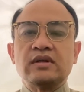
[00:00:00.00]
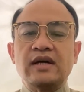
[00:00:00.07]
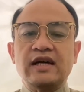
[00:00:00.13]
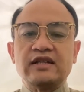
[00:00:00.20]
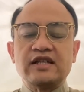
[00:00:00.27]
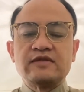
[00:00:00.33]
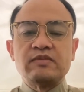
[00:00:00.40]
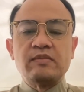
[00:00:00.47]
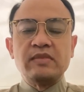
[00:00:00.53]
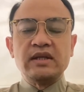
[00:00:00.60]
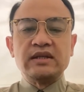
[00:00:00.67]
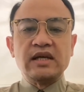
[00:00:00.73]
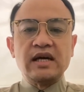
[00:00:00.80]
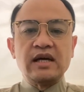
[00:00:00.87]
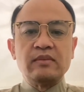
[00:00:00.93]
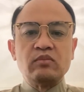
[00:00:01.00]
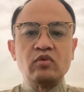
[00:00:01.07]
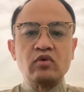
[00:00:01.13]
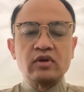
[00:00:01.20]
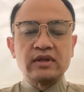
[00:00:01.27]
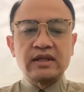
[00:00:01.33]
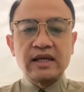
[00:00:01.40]
atas pemberitaan
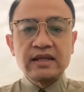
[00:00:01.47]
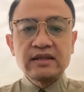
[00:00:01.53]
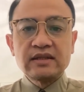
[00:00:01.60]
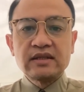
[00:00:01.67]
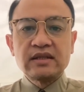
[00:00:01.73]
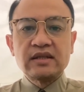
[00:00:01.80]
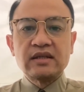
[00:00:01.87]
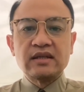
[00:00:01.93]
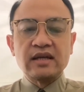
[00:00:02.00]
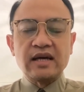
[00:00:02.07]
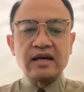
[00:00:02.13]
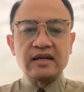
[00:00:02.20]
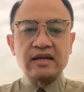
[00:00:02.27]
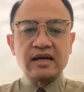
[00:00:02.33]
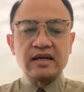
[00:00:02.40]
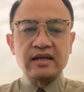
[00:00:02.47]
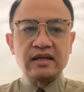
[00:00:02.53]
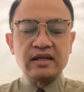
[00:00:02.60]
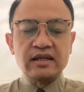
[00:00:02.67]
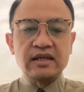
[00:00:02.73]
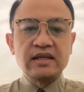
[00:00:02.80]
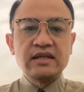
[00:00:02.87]
murtad akhir-akhir
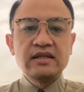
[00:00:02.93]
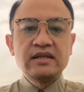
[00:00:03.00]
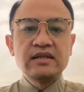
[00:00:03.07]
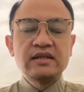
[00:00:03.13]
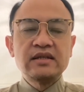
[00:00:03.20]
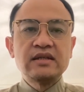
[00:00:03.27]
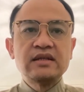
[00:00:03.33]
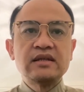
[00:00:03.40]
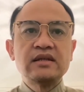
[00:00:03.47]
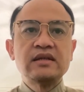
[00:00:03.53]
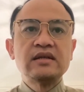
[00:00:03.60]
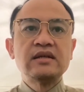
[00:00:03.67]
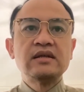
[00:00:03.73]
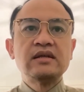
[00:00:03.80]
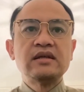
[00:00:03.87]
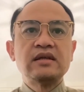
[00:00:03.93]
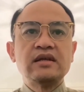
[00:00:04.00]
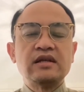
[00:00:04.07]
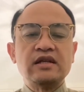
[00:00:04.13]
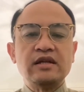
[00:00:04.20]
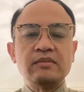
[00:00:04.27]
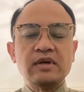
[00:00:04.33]
ini
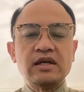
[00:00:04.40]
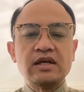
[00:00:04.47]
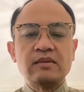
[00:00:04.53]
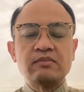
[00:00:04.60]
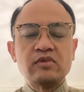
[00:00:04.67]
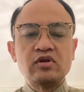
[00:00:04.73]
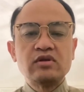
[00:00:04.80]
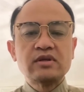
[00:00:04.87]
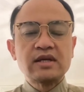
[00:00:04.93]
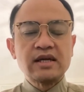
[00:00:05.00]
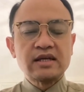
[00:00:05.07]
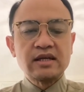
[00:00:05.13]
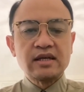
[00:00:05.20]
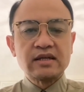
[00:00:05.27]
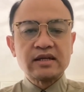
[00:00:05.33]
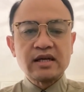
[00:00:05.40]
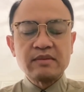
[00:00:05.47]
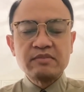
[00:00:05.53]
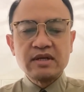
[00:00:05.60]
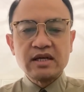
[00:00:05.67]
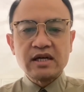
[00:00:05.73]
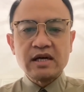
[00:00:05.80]
di mana menurut keyakinan
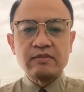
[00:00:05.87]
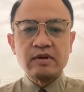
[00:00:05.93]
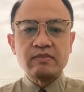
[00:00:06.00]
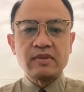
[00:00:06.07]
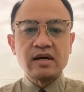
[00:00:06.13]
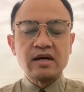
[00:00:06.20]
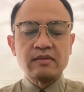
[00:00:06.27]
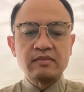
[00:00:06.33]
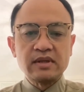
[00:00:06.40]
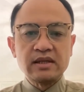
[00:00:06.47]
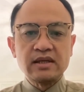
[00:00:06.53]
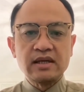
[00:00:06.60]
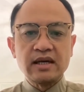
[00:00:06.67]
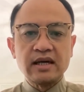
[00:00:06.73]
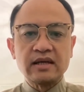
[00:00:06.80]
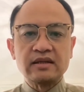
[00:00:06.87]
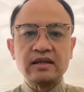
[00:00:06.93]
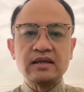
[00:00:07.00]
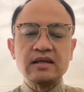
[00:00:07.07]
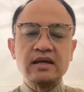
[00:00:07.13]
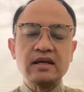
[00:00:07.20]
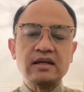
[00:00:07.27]
kami yang kami pahami arti
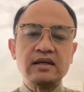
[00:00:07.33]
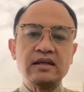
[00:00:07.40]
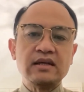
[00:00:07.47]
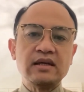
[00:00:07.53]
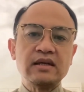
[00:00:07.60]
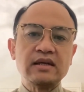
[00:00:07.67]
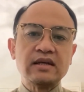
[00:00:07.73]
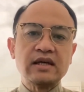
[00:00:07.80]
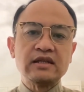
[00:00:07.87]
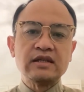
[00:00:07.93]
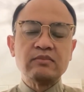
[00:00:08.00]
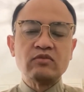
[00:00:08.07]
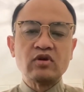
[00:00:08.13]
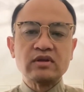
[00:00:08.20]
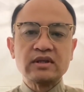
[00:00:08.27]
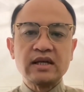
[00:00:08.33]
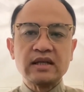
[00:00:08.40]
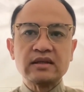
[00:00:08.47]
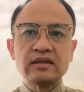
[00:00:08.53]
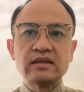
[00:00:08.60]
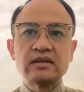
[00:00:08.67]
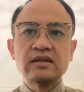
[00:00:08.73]
dari kata murtad
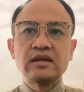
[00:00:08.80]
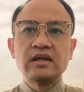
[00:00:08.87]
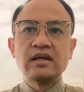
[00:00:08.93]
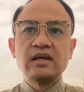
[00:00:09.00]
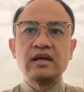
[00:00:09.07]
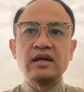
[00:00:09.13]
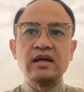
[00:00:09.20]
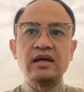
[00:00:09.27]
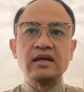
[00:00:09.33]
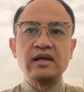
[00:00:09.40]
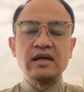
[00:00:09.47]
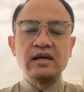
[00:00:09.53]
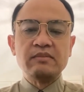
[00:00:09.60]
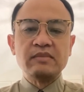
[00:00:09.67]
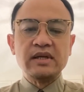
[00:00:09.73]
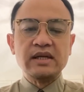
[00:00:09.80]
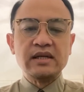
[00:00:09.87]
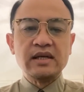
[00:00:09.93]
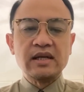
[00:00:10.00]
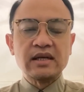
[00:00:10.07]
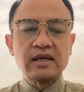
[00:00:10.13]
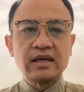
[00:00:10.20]
adalah
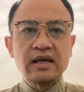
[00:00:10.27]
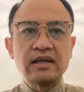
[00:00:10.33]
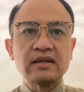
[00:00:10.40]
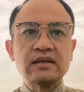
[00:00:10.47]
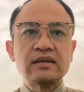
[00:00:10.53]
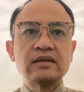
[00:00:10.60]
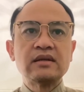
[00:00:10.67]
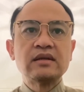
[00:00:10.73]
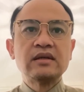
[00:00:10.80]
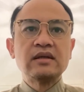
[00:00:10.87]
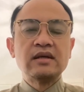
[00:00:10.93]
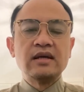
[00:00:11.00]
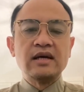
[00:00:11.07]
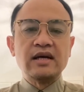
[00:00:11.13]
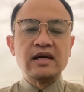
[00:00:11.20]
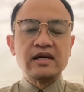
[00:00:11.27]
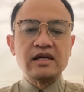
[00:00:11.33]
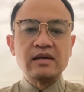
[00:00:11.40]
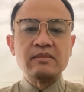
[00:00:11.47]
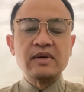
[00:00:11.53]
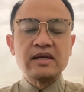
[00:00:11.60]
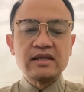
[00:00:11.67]
meninggalkan
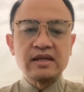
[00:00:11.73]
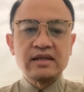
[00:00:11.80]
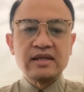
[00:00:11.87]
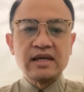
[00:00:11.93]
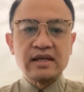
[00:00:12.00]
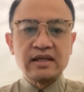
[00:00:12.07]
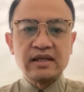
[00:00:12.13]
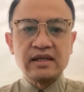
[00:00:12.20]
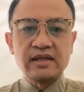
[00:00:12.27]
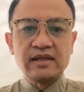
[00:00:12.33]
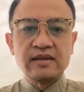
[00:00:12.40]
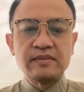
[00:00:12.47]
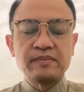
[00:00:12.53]
agama yang diyakini.